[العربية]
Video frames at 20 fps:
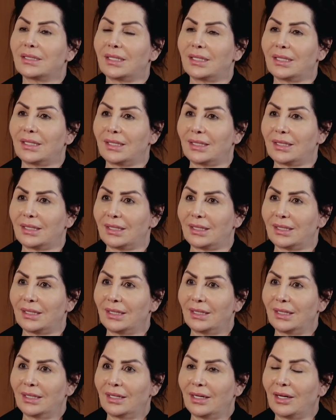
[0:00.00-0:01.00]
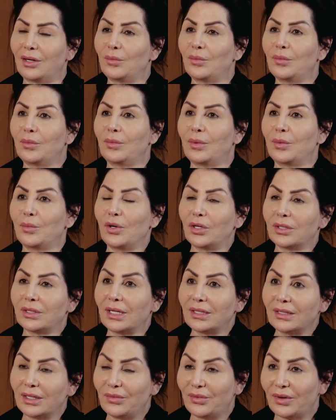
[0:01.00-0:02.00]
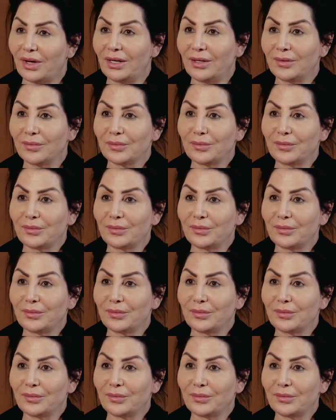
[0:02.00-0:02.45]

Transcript: آه، المختطفه